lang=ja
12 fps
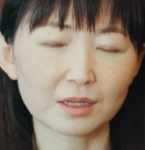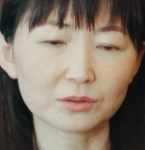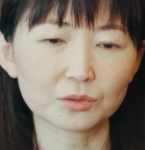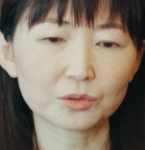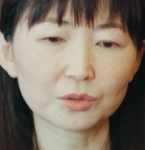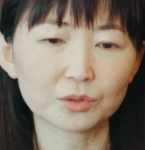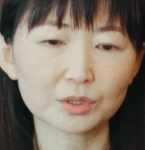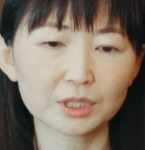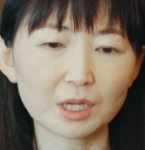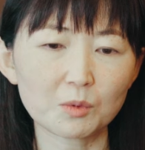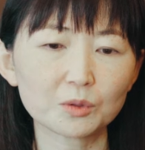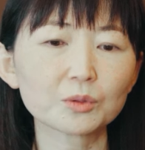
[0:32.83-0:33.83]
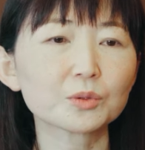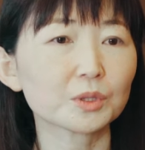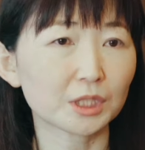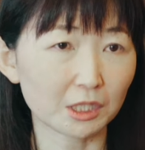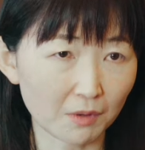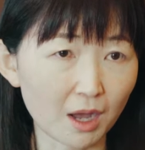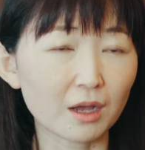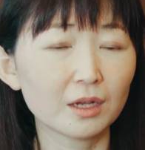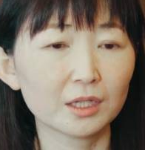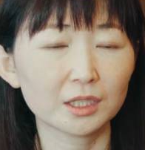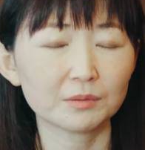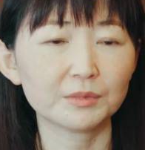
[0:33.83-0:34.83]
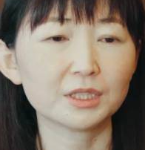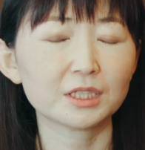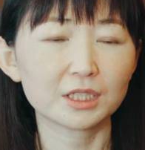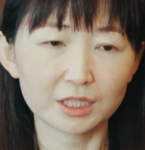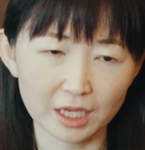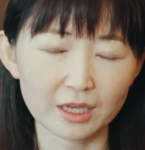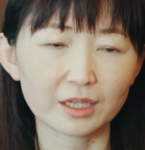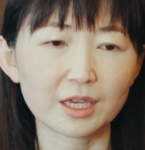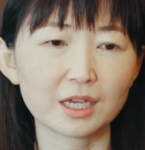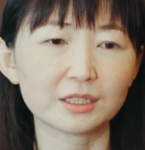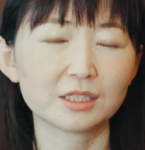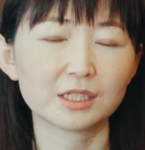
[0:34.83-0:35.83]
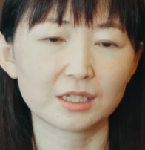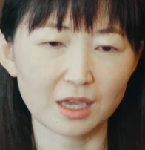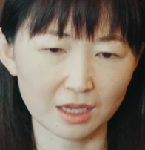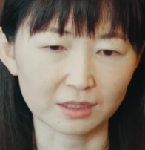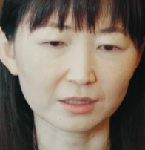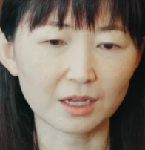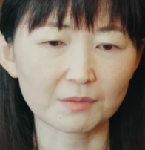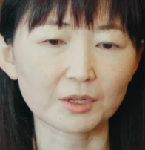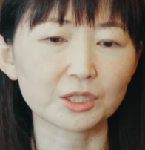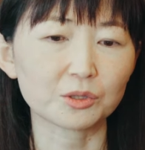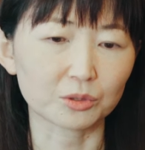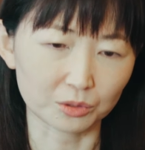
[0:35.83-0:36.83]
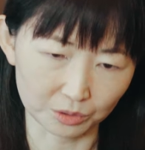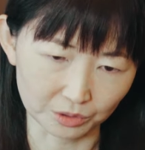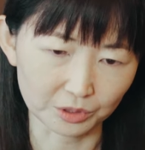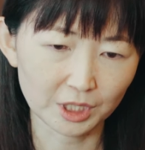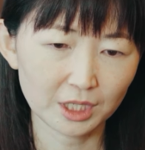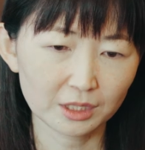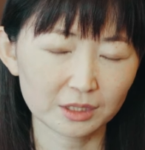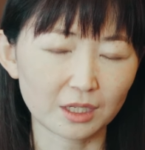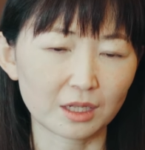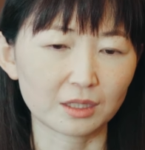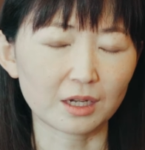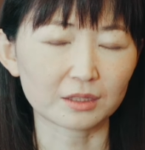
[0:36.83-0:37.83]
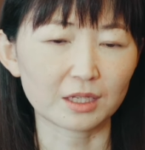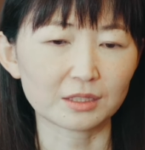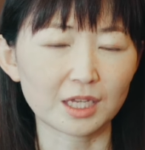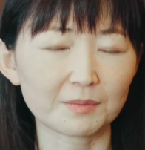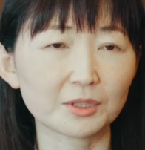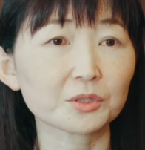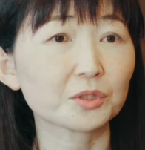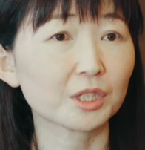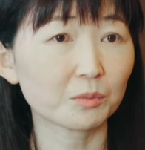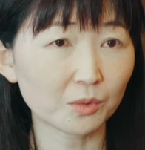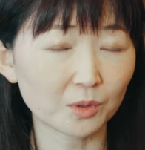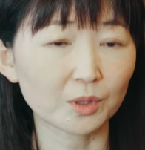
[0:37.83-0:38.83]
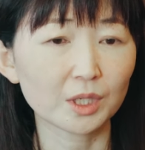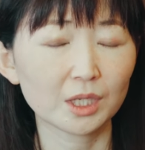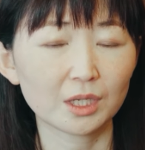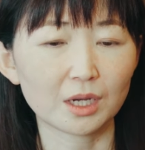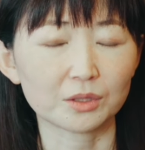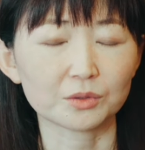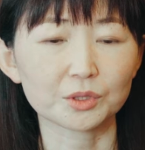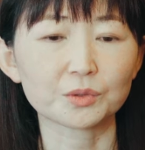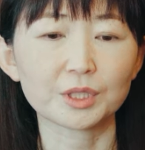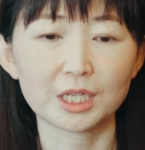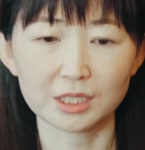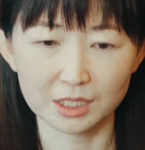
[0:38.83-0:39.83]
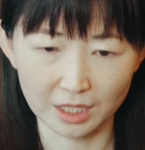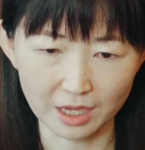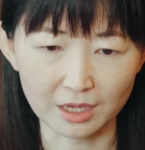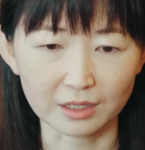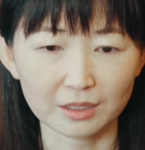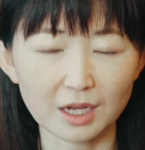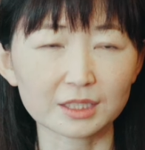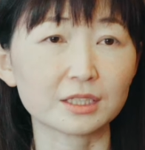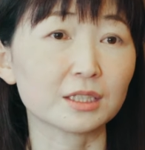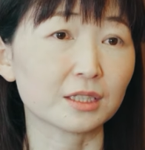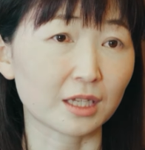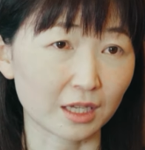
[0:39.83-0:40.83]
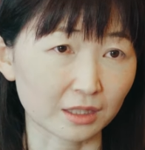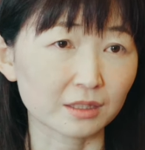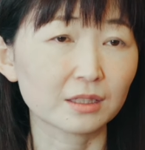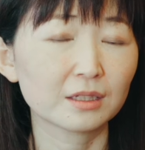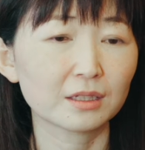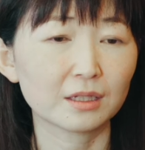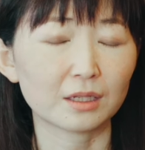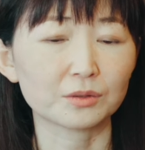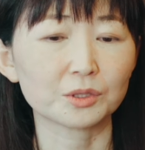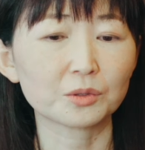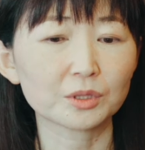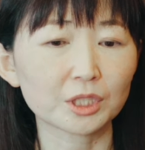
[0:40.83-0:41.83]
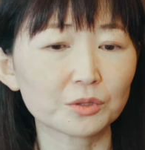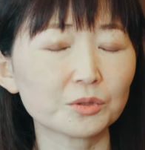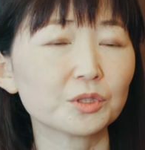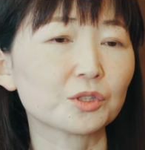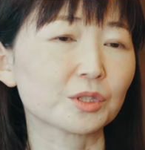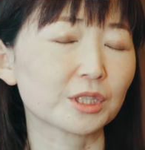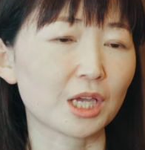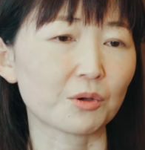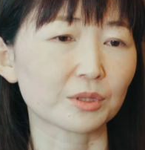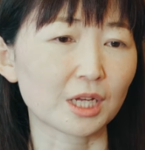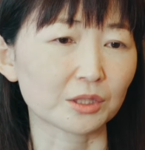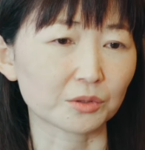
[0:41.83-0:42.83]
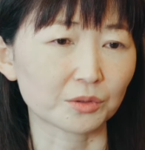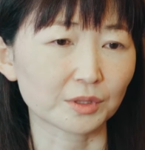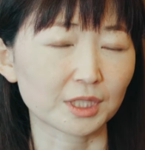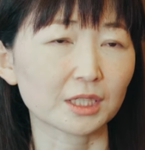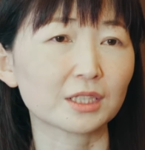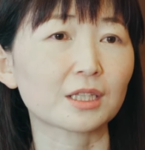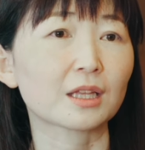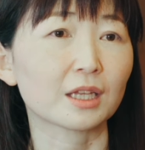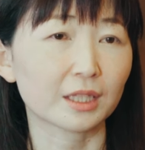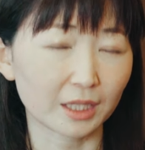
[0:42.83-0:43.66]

担当したものとしては、民事事件、刑事事件、幅広く、さらに家庭裁判所でも、あの、少年事件、家事事件、いろんな種類の事件を担当させていただい